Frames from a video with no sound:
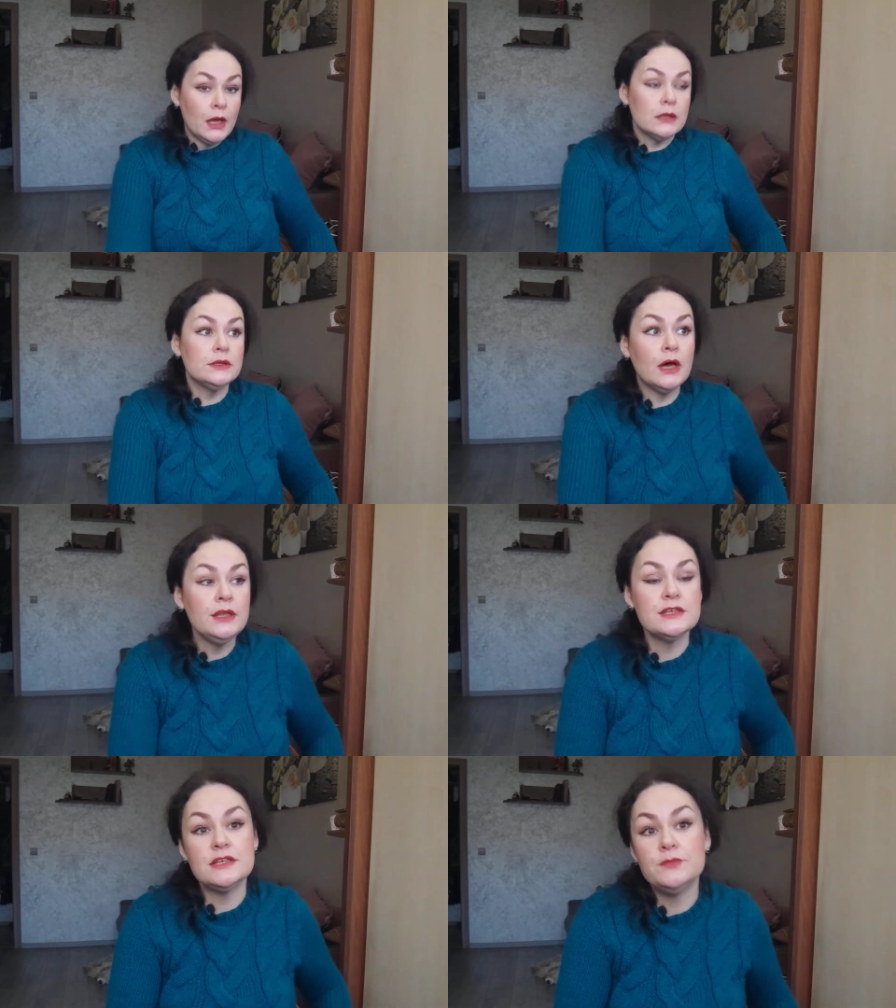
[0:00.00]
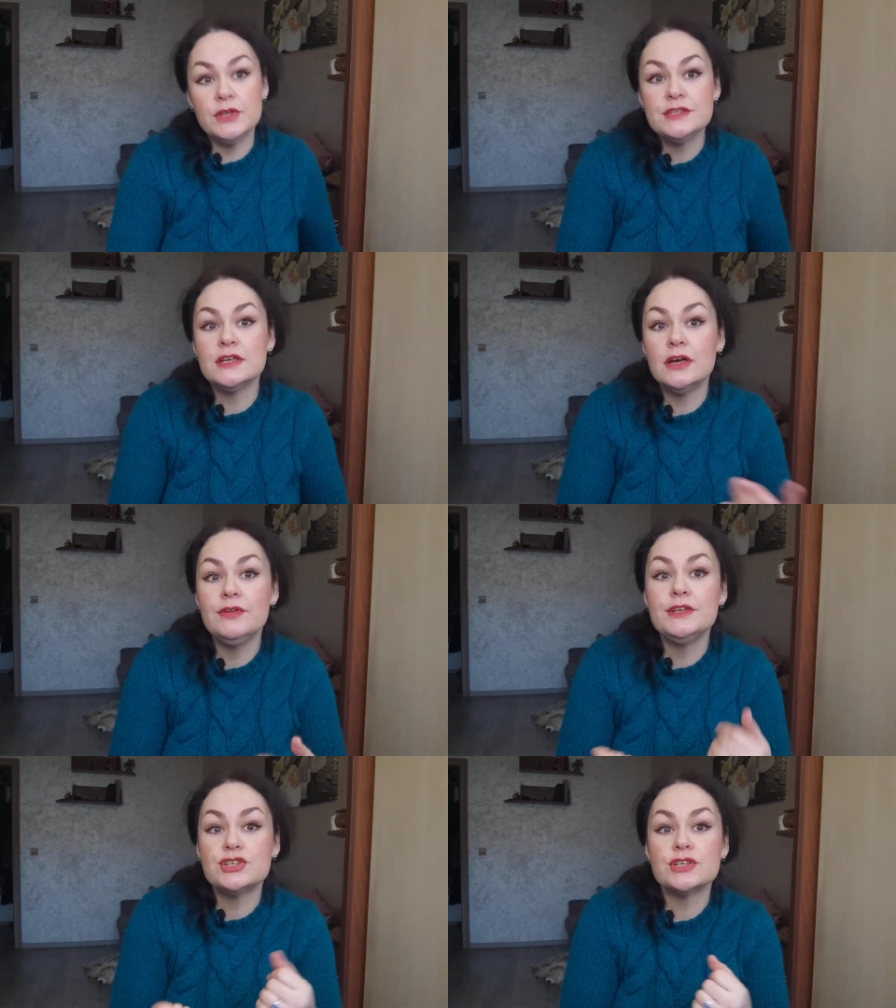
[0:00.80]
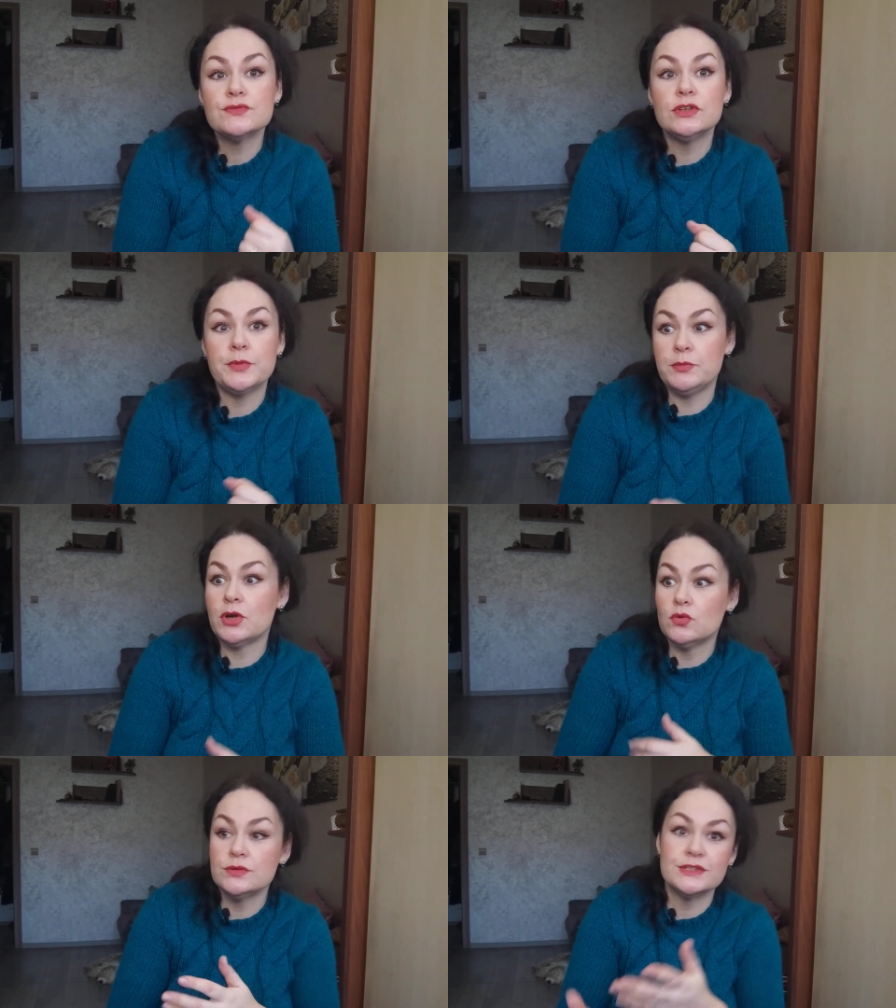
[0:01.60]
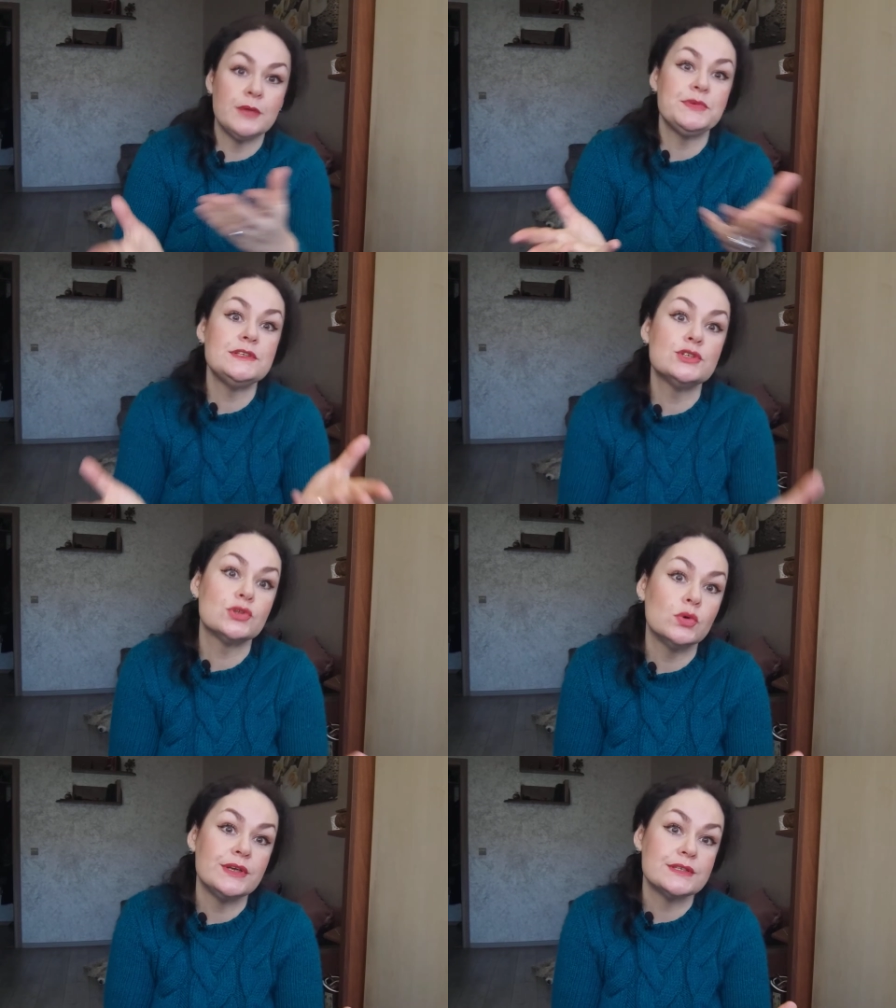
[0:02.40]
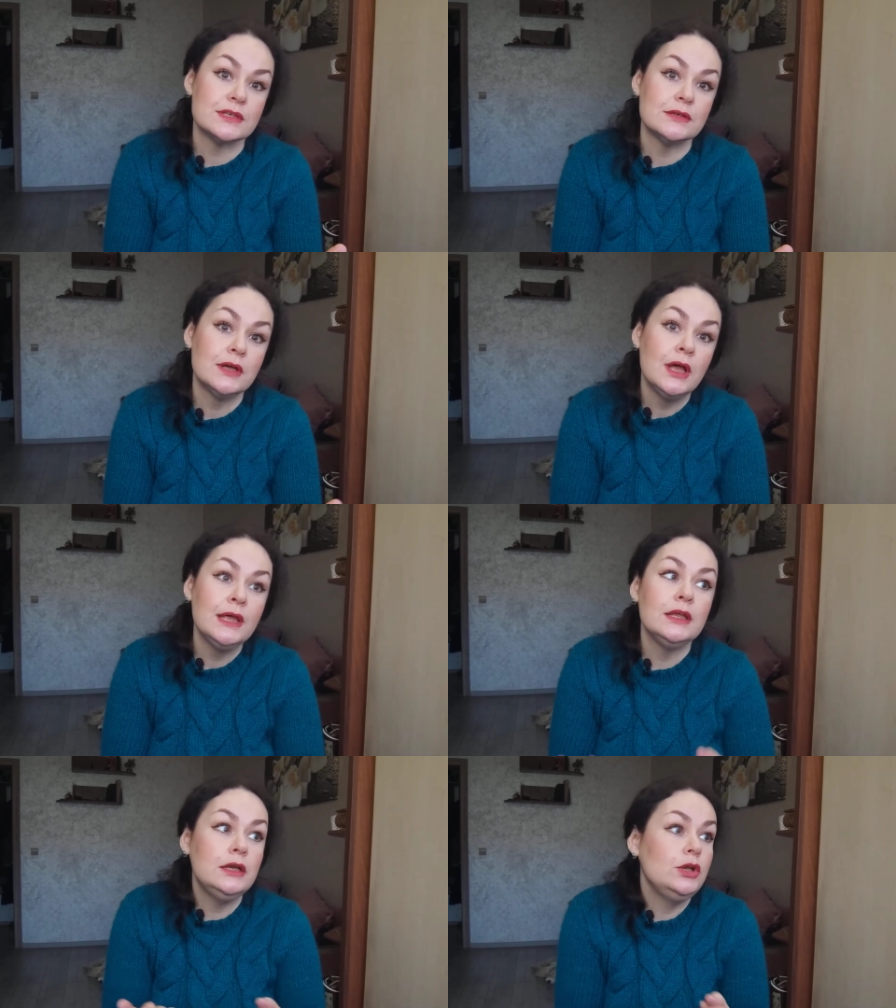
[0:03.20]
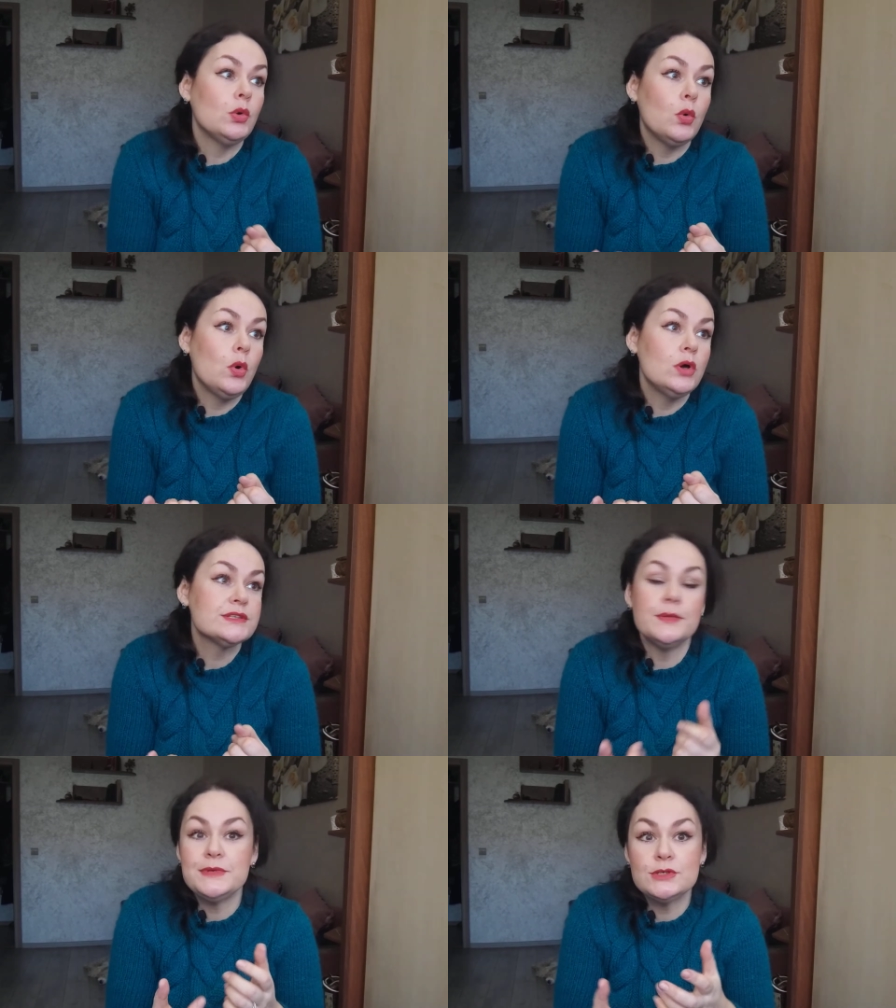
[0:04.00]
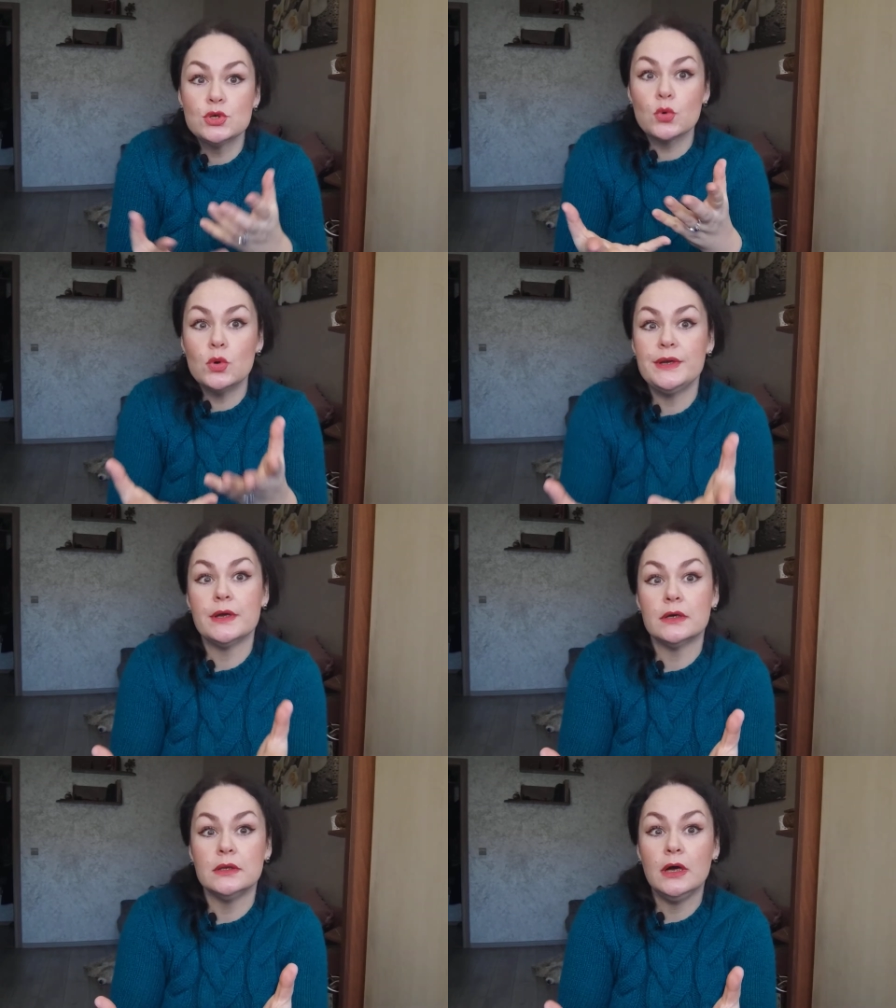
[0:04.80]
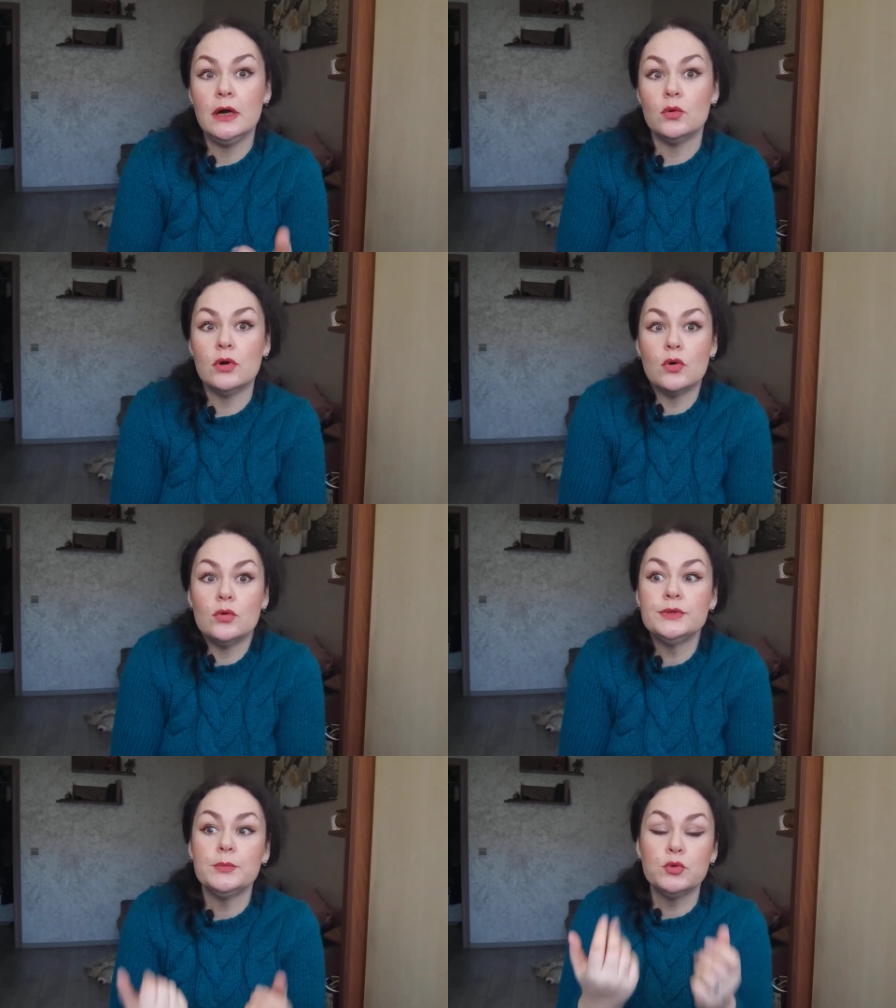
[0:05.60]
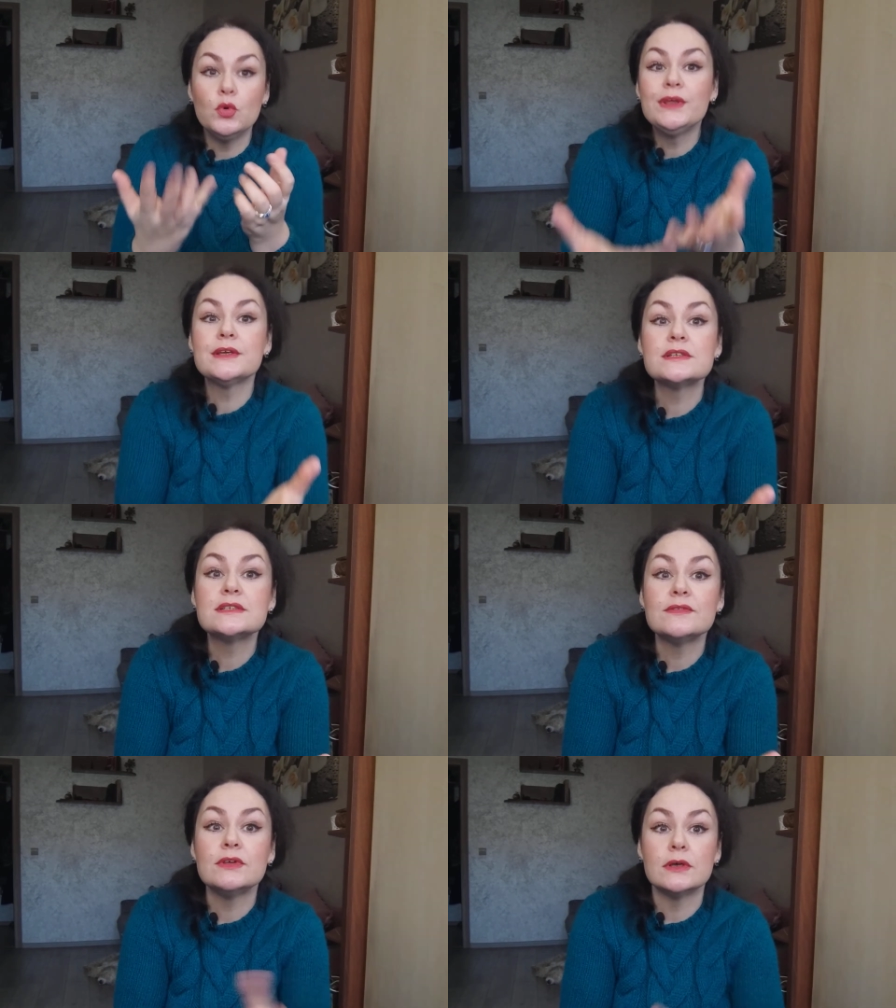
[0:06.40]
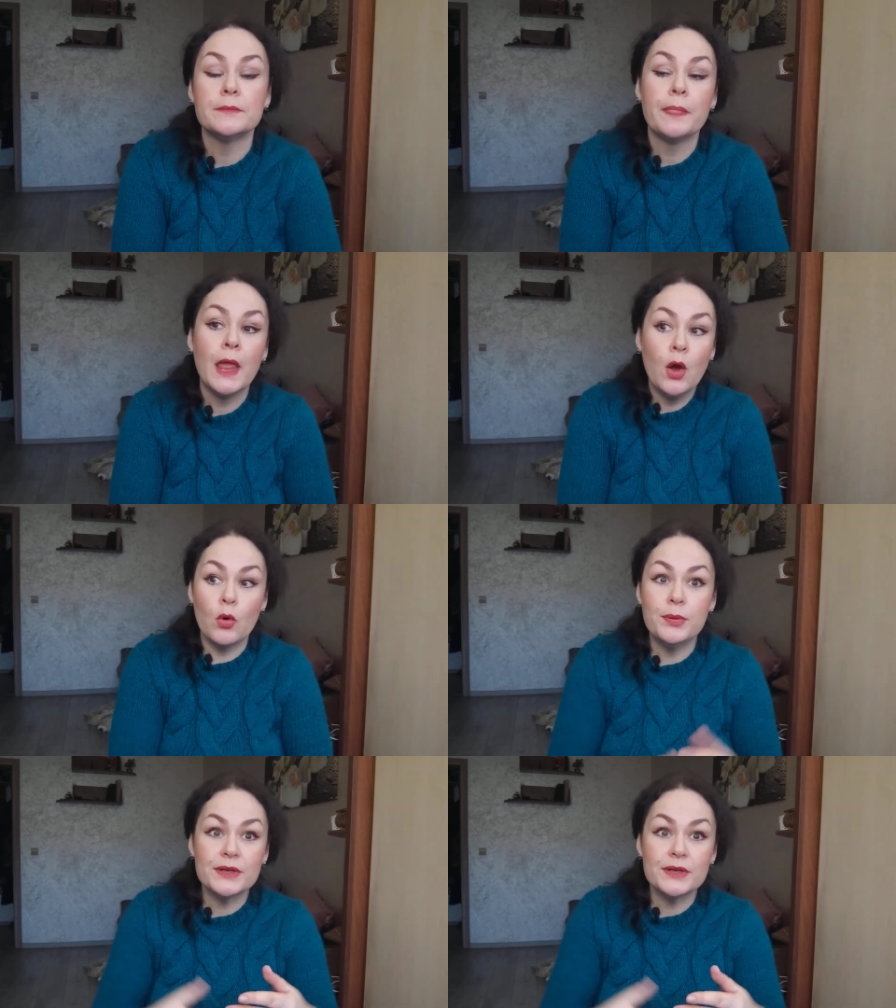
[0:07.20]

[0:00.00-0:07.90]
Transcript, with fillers: Да, если, если говорить сейчас, вот, например, о записи сториса, или о записи ролика, да, о каком-то блогерстве, о